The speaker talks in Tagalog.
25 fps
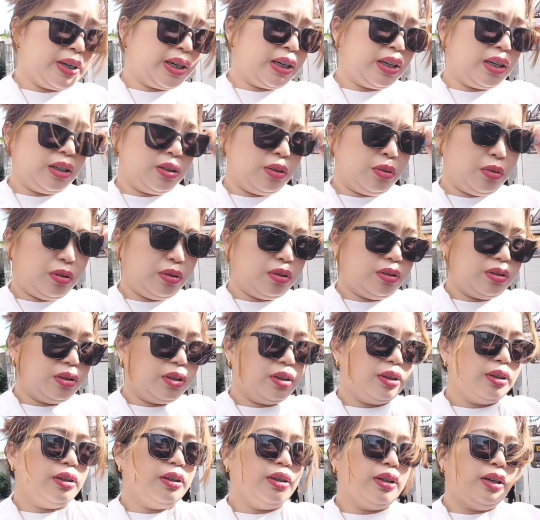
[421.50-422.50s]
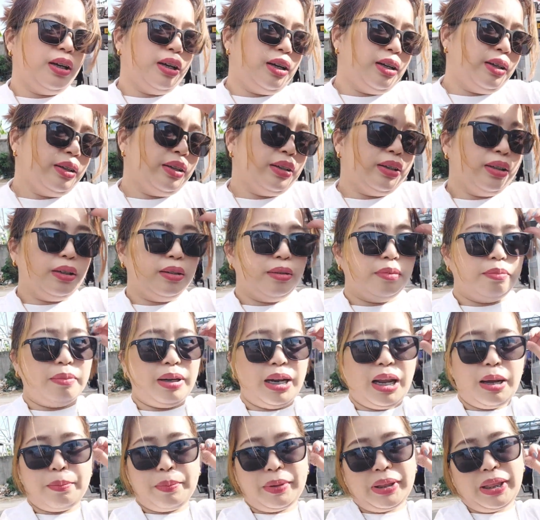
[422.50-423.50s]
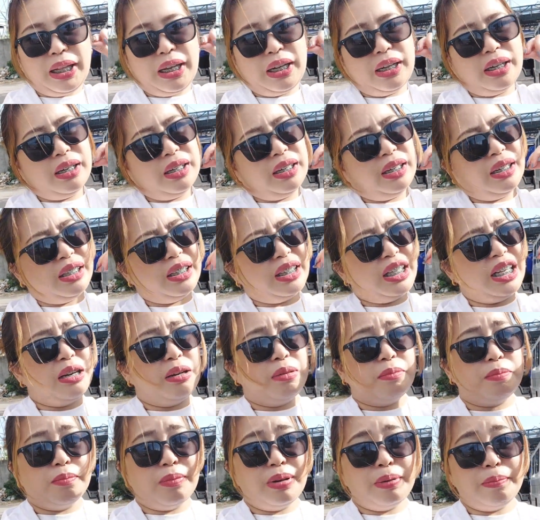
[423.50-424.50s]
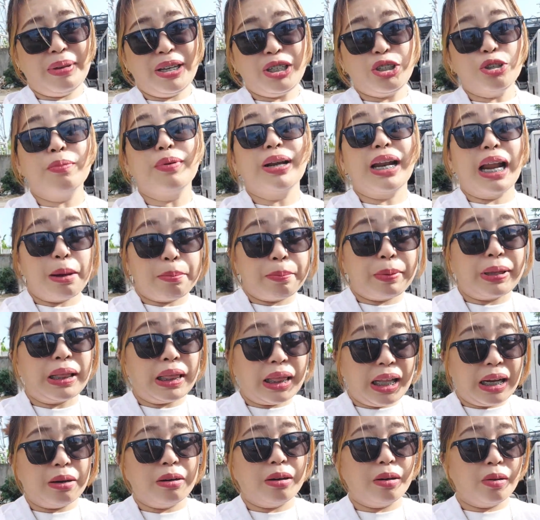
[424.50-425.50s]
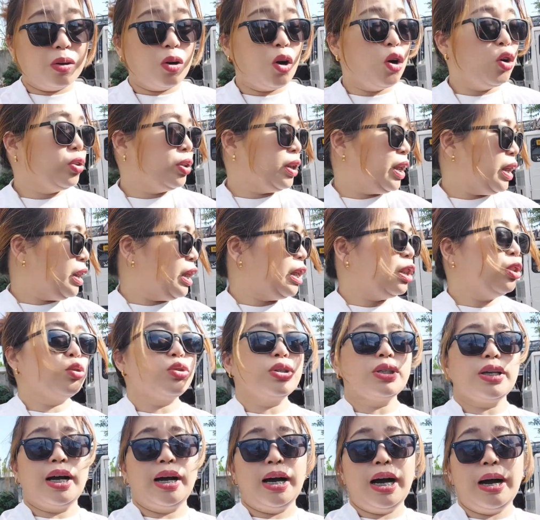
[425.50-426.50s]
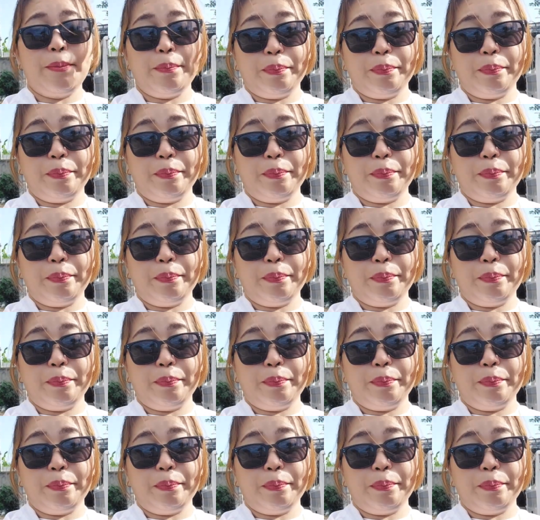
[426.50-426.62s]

parang gano'n. Malapit lang, hindi na, medyo malapit lang konti dito sa